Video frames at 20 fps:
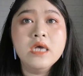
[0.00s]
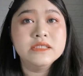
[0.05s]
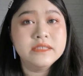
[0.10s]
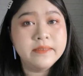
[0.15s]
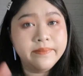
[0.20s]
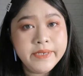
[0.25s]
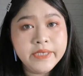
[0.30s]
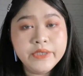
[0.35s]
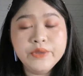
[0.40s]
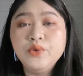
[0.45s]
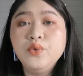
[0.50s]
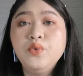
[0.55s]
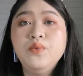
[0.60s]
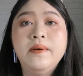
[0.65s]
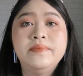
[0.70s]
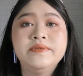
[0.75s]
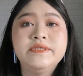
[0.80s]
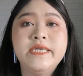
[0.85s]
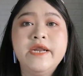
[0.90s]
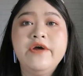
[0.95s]
จะไปดู
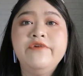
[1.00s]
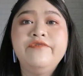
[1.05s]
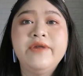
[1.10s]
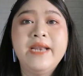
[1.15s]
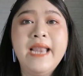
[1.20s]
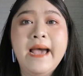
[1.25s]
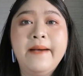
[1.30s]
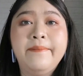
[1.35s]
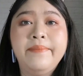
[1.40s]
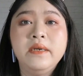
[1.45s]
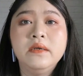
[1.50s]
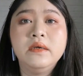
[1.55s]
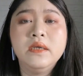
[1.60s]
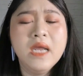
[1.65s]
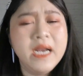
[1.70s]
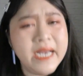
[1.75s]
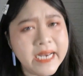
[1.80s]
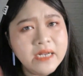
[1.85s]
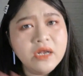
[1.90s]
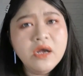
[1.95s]
แบบชาแนลฝรั่งไปเลย
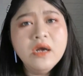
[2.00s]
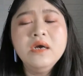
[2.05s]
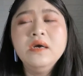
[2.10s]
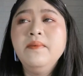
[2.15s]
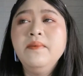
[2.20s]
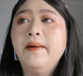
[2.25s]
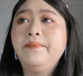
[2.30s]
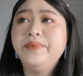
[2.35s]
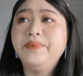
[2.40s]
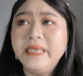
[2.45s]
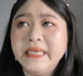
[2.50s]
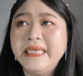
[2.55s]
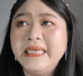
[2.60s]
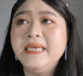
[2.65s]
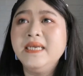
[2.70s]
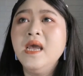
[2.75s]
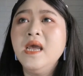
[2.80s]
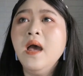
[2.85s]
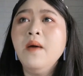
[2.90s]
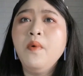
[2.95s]
อันนั้นก็คือแบบดี
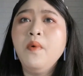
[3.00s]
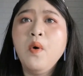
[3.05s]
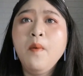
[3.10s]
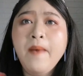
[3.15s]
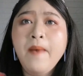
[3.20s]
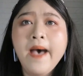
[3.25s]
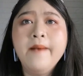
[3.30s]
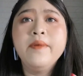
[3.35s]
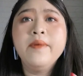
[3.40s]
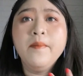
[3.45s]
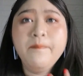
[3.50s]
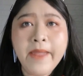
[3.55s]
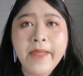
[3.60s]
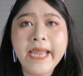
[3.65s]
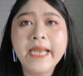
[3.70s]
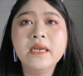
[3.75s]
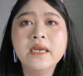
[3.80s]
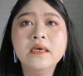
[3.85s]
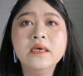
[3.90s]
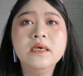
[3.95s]
เพราะว่าปามก็
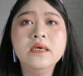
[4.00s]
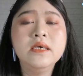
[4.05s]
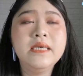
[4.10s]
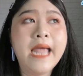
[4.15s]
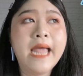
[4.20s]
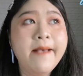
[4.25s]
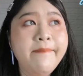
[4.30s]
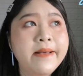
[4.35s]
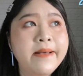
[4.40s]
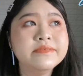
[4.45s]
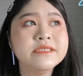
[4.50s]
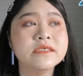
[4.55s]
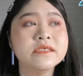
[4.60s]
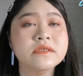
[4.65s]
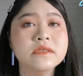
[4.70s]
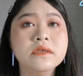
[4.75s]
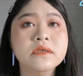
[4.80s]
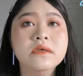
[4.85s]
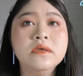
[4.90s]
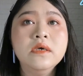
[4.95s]
เป็นคือถ้าปามจะ
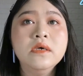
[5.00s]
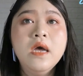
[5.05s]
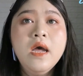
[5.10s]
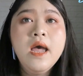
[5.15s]
ซื้อ